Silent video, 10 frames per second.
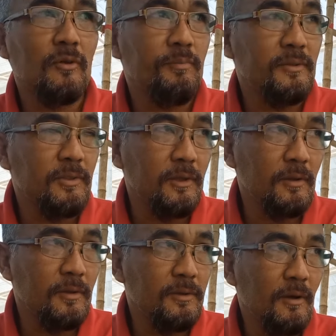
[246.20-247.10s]
faktor
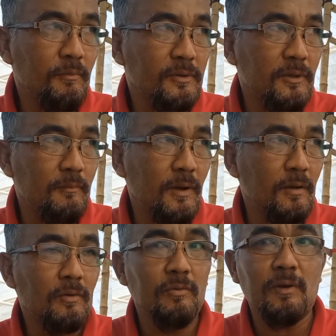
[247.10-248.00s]
penting. Yang
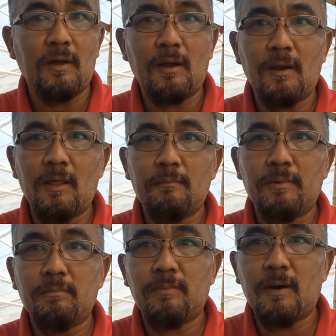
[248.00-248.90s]
pertama, gunakanlah
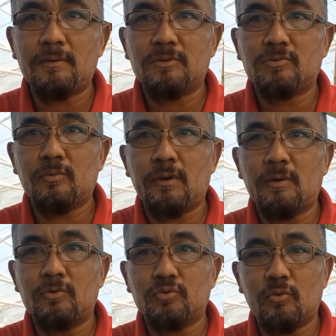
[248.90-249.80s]
pipa
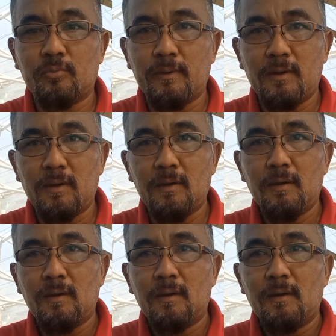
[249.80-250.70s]
sesuai SOP.
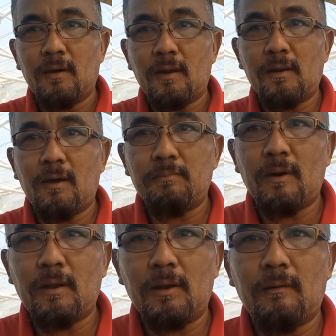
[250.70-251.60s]
Karena
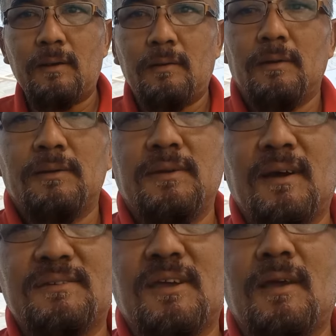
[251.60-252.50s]
apa kan kawan?
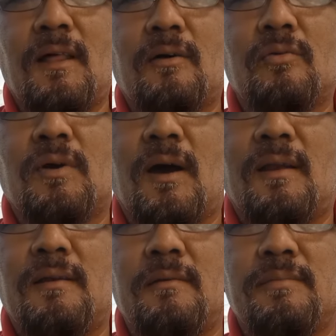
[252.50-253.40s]
Yang saya
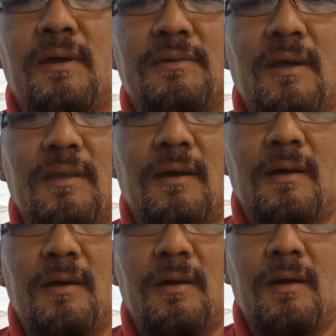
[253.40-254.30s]
lakukan
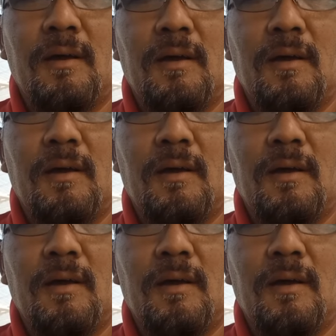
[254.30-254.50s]
biasanya